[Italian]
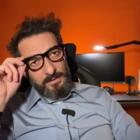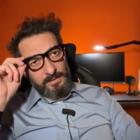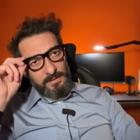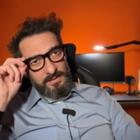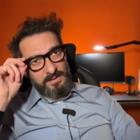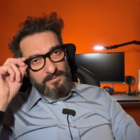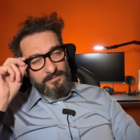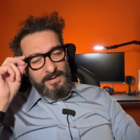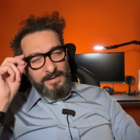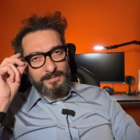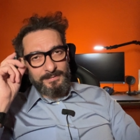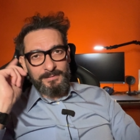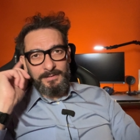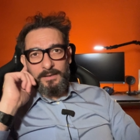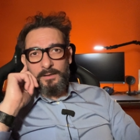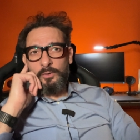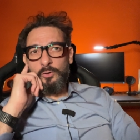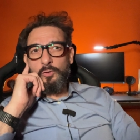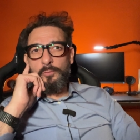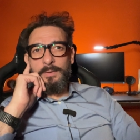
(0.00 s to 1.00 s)
diversi
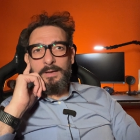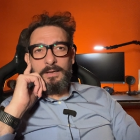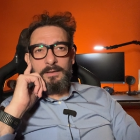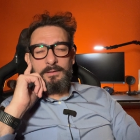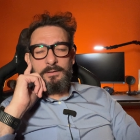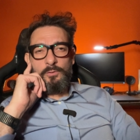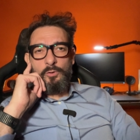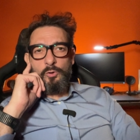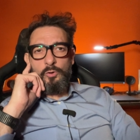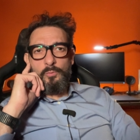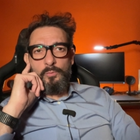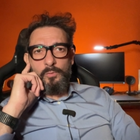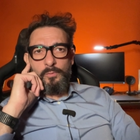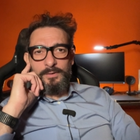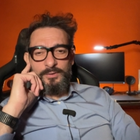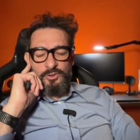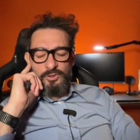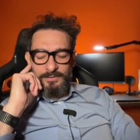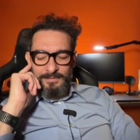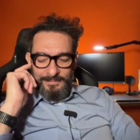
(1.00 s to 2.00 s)
argomenti o
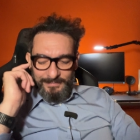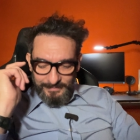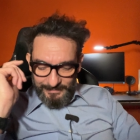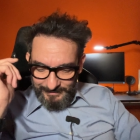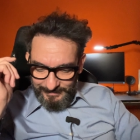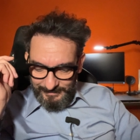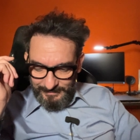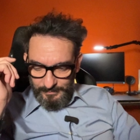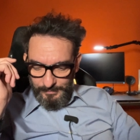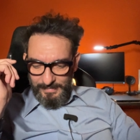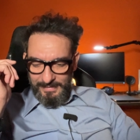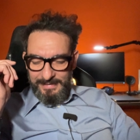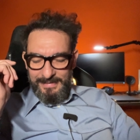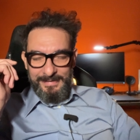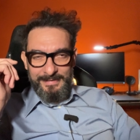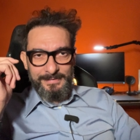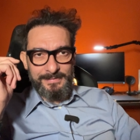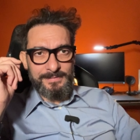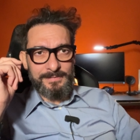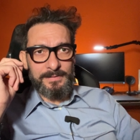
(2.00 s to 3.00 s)
comunque ci
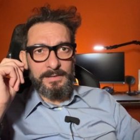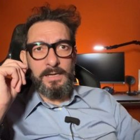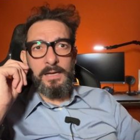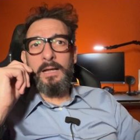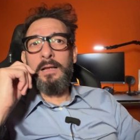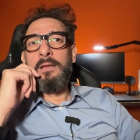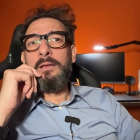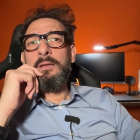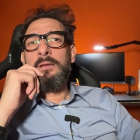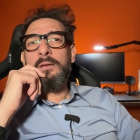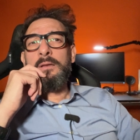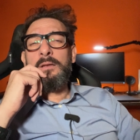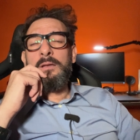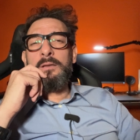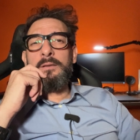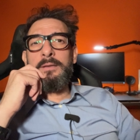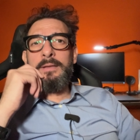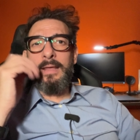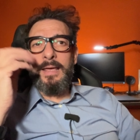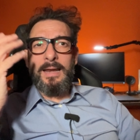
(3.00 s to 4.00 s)
sensibilizza
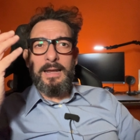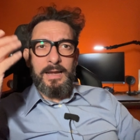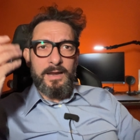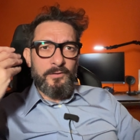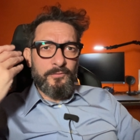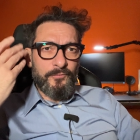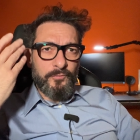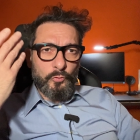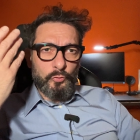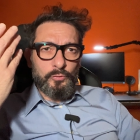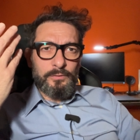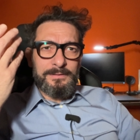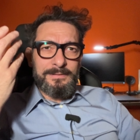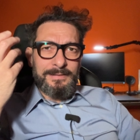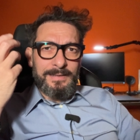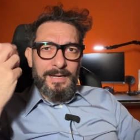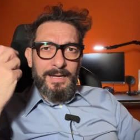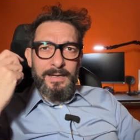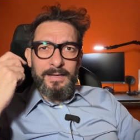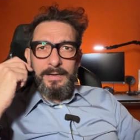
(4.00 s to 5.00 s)

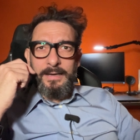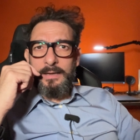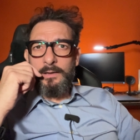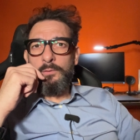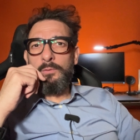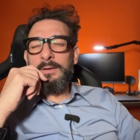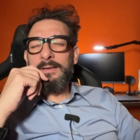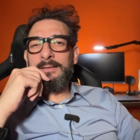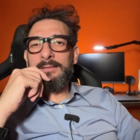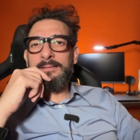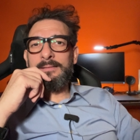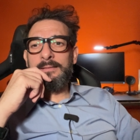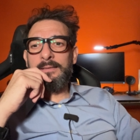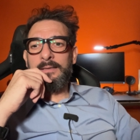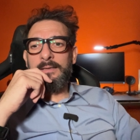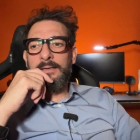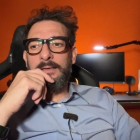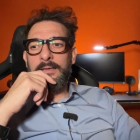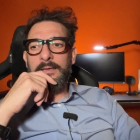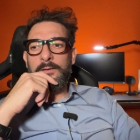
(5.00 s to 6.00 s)
nell'affrontare
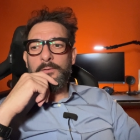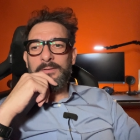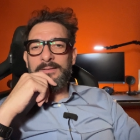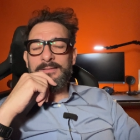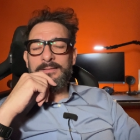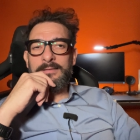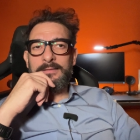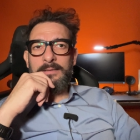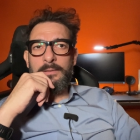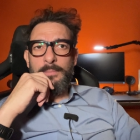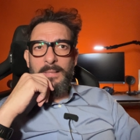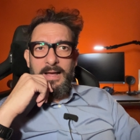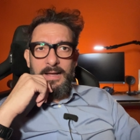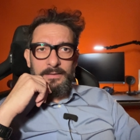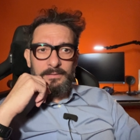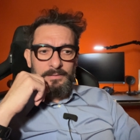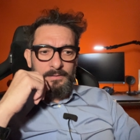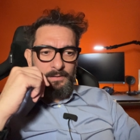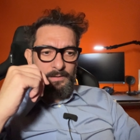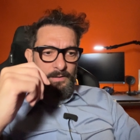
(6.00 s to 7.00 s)
queste, queste
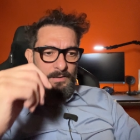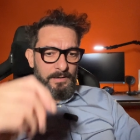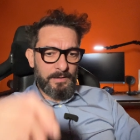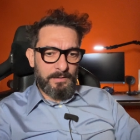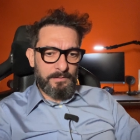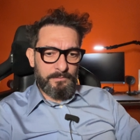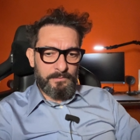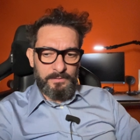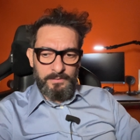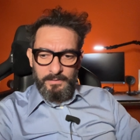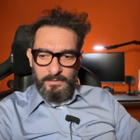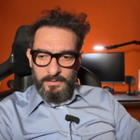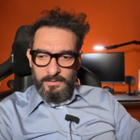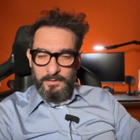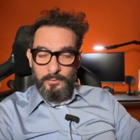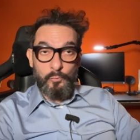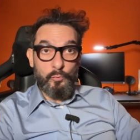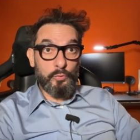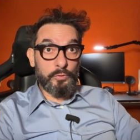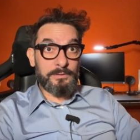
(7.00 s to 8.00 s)

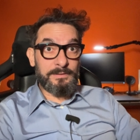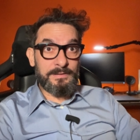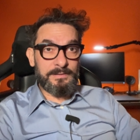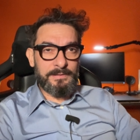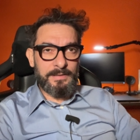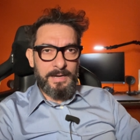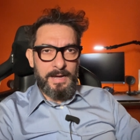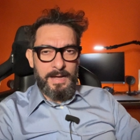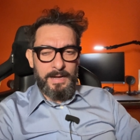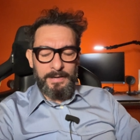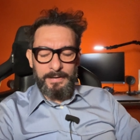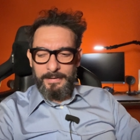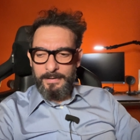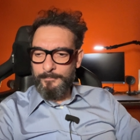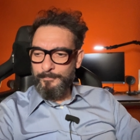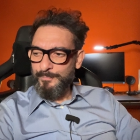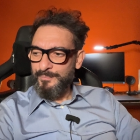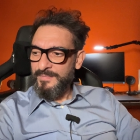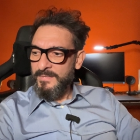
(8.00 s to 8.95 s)
tematiche quotidiane.